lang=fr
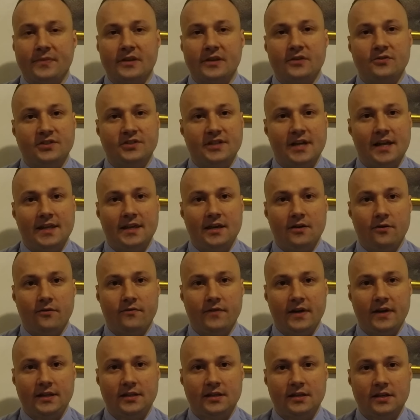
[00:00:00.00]
je gagnais, en
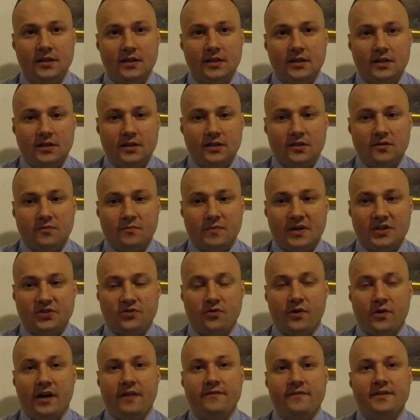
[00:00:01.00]
fait, bah, je
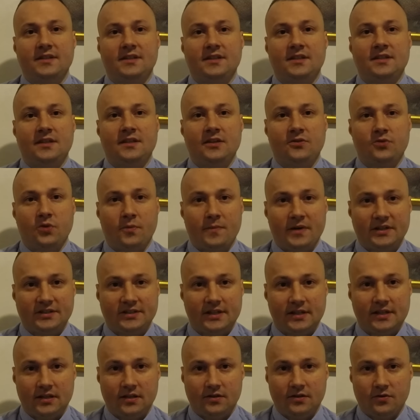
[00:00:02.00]
le réinvestissais sur ma
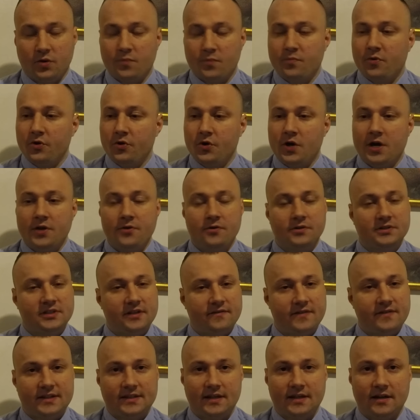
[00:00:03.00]
chaîne. Donc pendant un an, j'ai
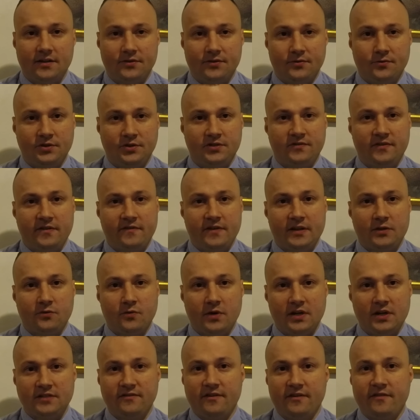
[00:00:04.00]
fait ça. Donc je vivais de
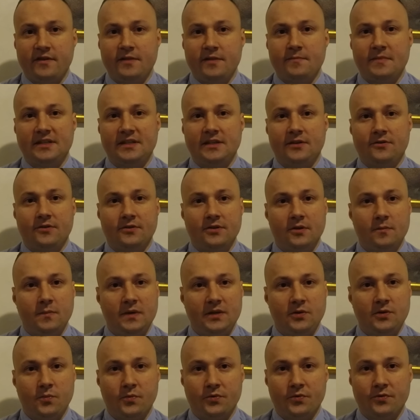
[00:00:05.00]
quoi Je vivais de mes
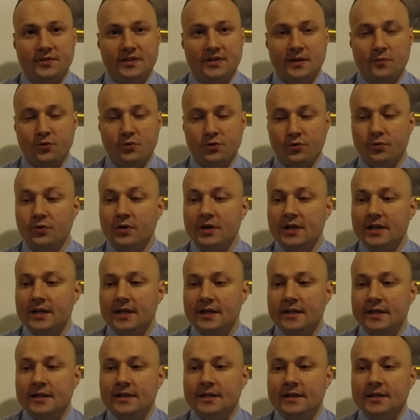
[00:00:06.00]
économies de mon ancien boulot.
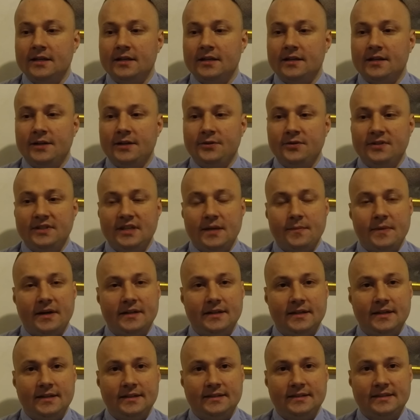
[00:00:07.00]
La deuxième
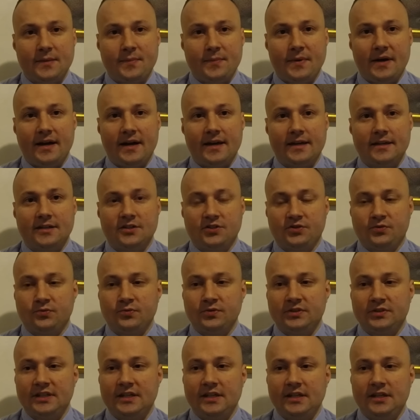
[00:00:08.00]
année, c'est pareil. Je
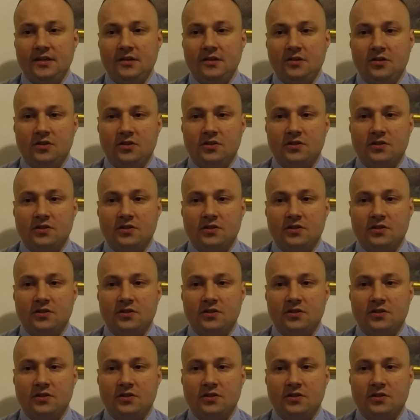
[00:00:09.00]
touchais,